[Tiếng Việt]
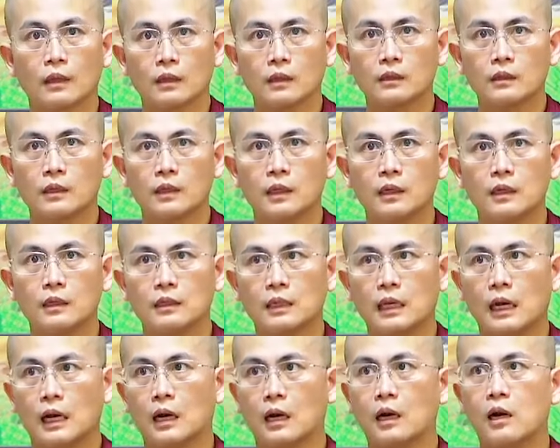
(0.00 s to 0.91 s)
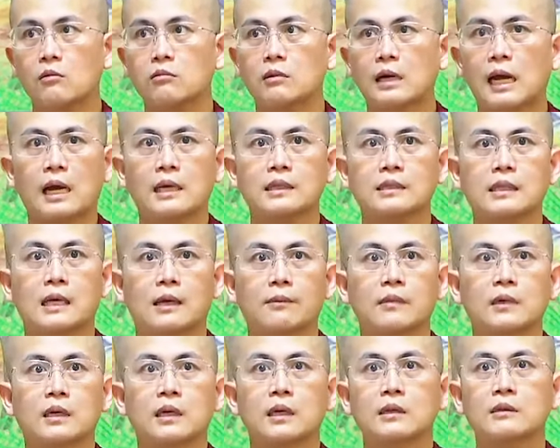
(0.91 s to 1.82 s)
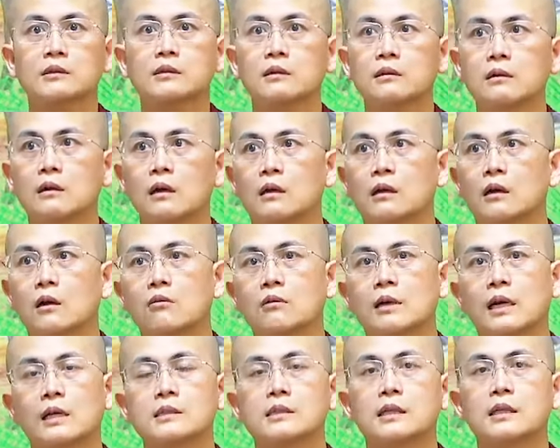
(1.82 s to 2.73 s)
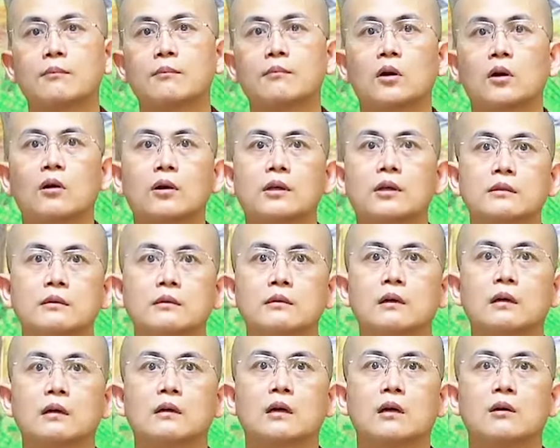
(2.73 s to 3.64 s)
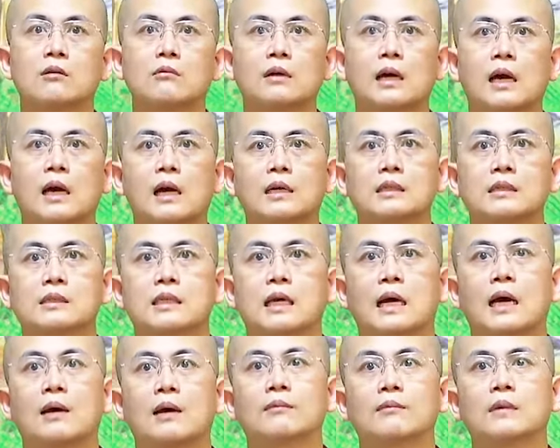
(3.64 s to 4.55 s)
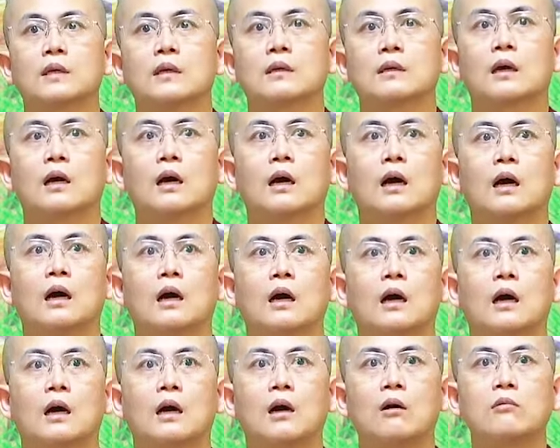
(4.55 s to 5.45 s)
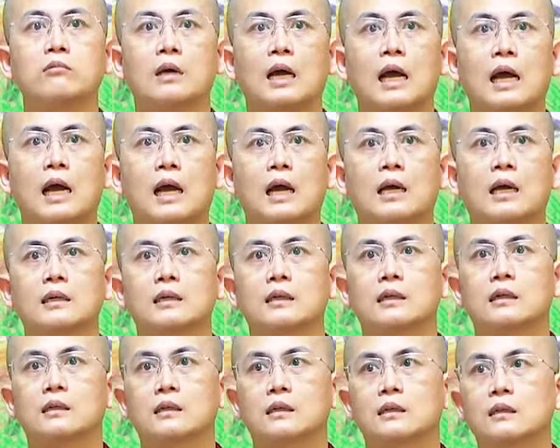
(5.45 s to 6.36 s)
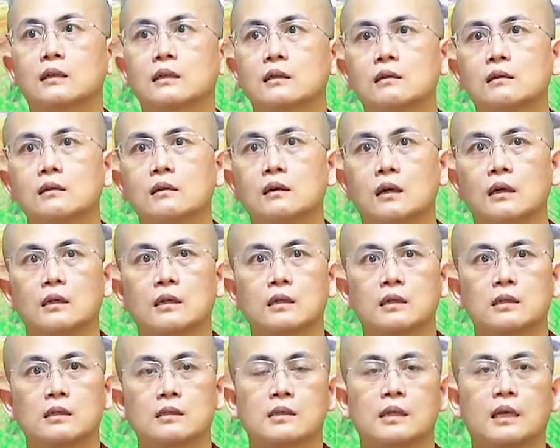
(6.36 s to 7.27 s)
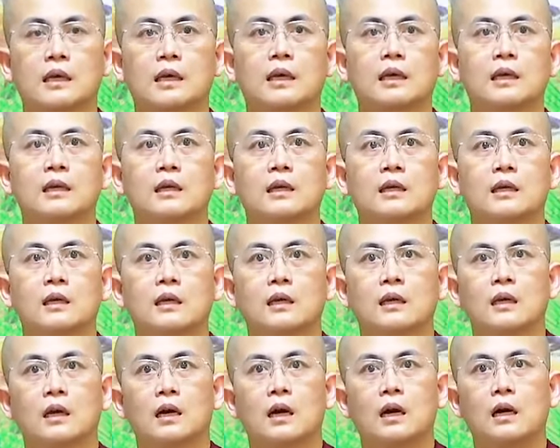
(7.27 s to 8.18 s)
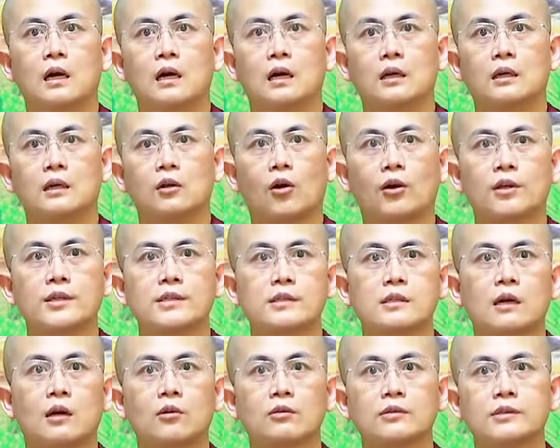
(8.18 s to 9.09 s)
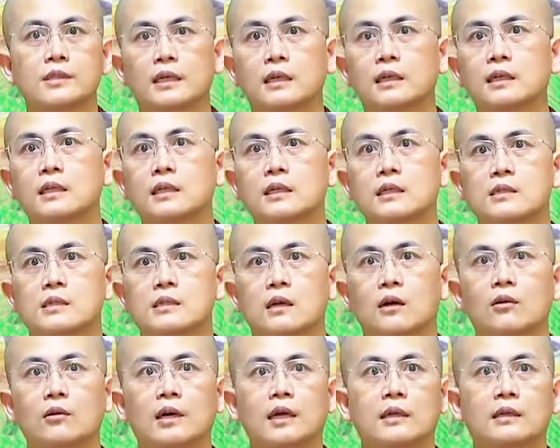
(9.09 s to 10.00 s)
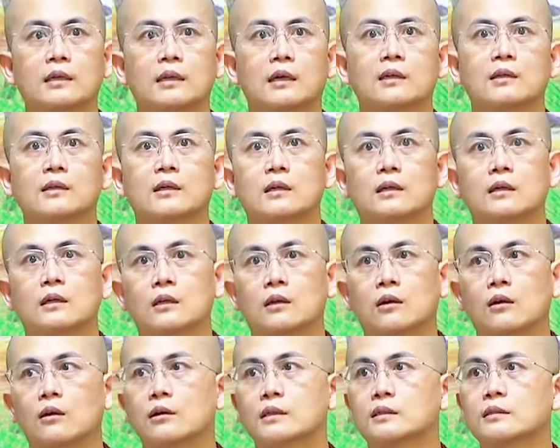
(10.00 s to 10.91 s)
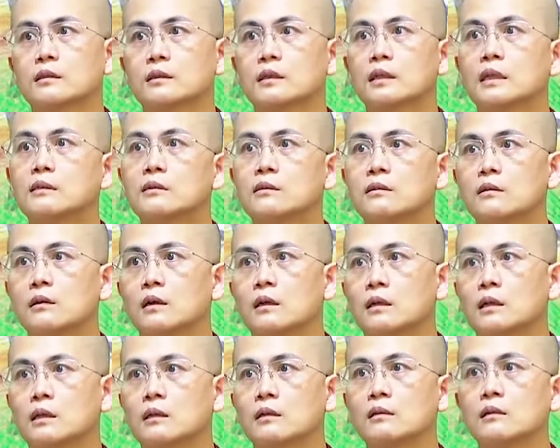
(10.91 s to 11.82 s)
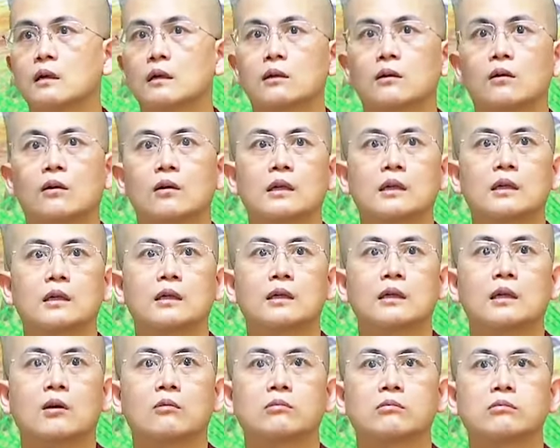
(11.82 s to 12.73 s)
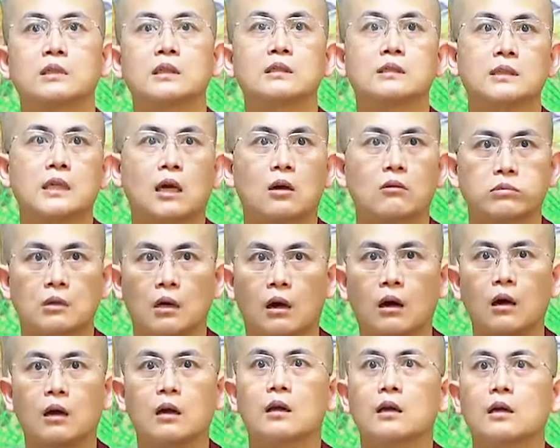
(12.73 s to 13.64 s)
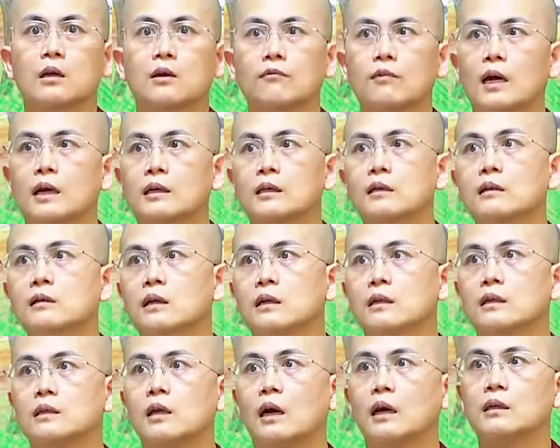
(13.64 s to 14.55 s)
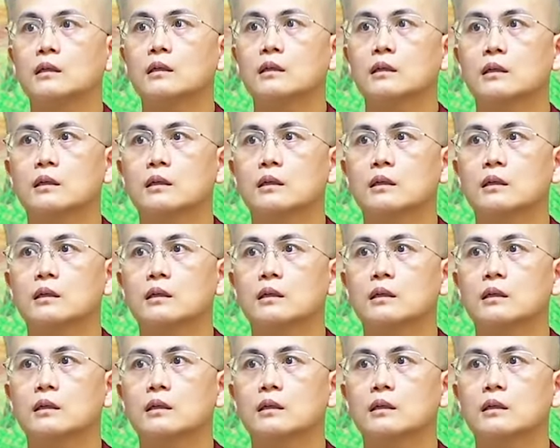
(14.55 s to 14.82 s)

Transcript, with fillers: nên là không ai dám khinh thường không ai dám coi thường không ai dám uh, không ai là cái người sẽ à, nói xấu sẽ nghĩ xấu hay là à, có cái sự khinh thường cái người có cái lòng tự trọng đó và cái người đấy